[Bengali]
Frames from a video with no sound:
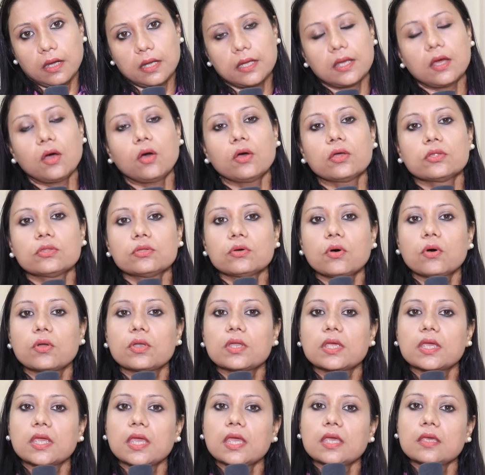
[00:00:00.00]
এটা হয়তো
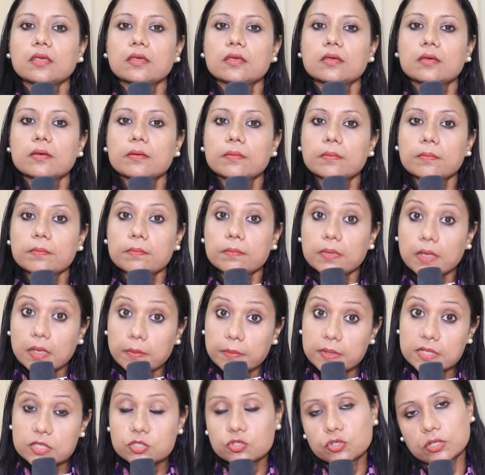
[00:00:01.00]
অনেকেই
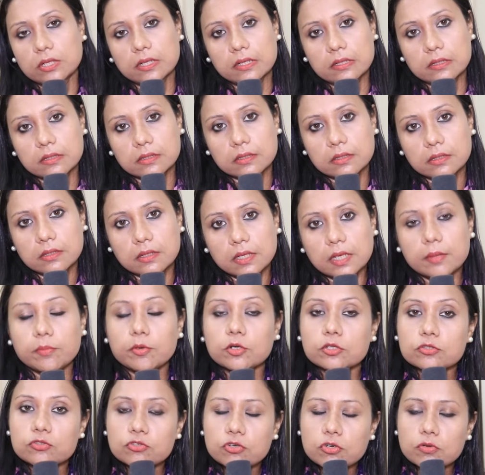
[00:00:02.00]
ভেবেছিলেন
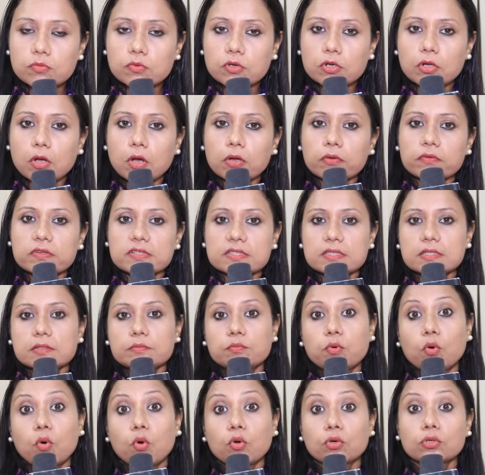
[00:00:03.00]
এবং তৃণমূল
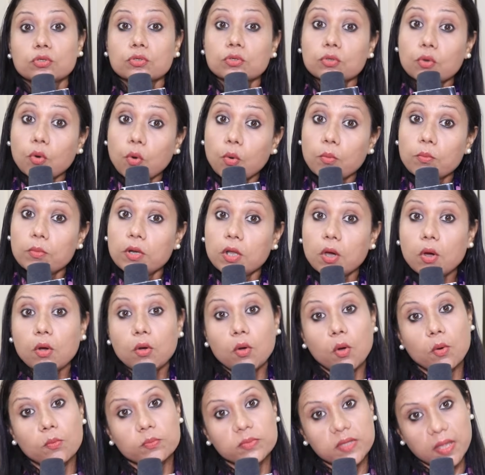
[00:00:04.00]
কংগ্রেসের ভোট কমলেও
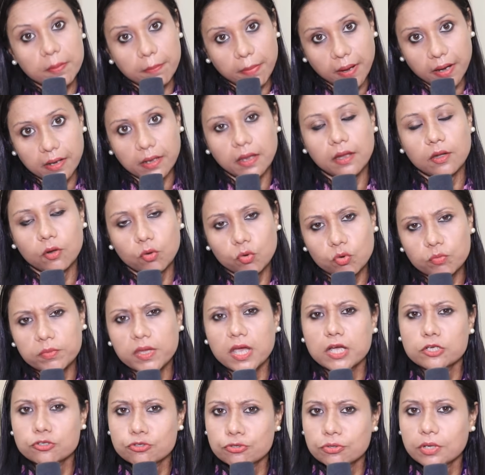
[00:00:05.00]
কমতে পারে
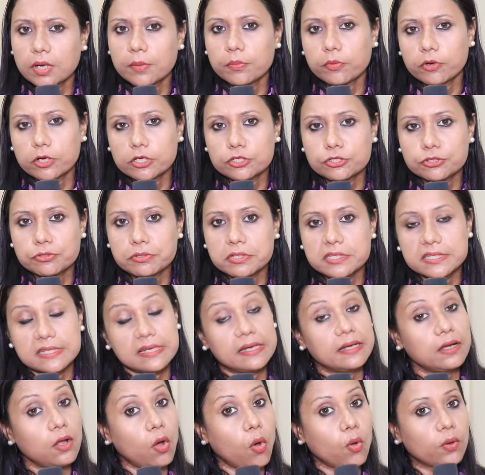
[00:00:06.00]
এরকমই আশঙ্কা প্রকাশ
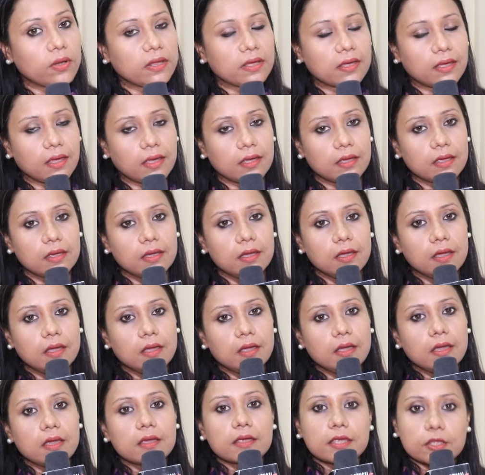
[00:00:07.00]
করেছিলেন অনেকে
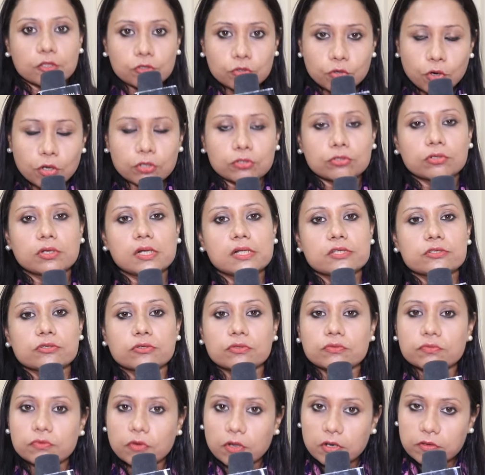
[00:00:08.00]
কিন্তু গতকাল
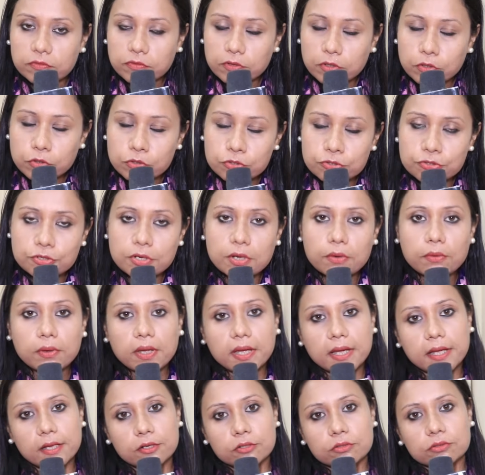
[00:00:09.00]
যখন ফলাফল ঘোষণা
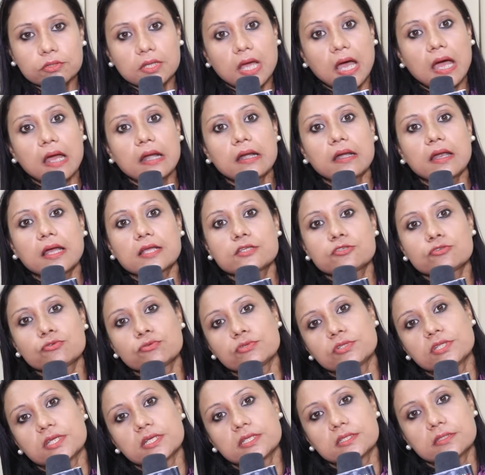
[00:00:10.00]
হয়ে গেল তার
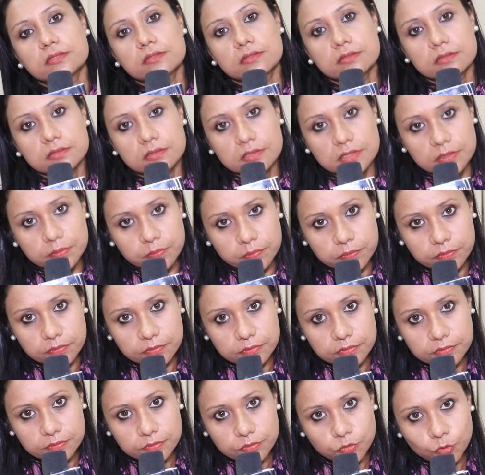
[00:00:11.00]
রাজনৈতিক যে
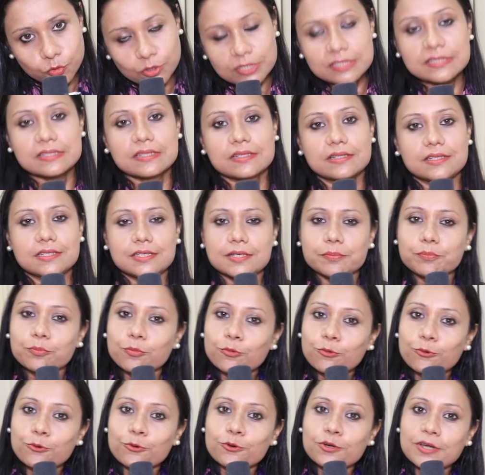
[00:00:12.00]
পরিস্থিতিটা
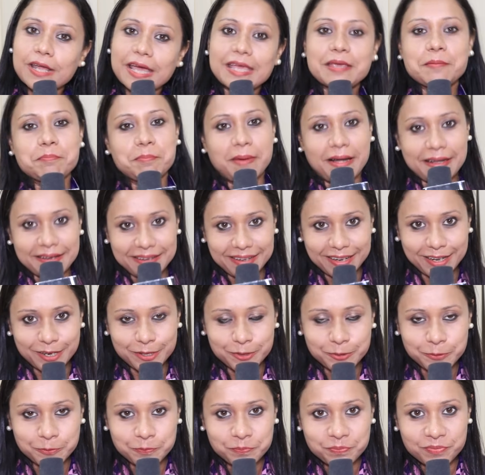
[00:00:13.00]
পুরোটাই পাল্টে
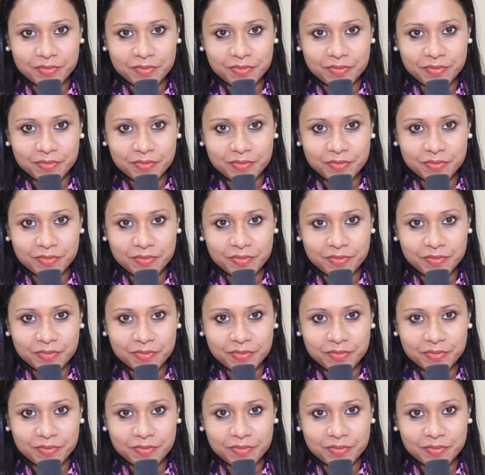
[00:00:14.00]
গেল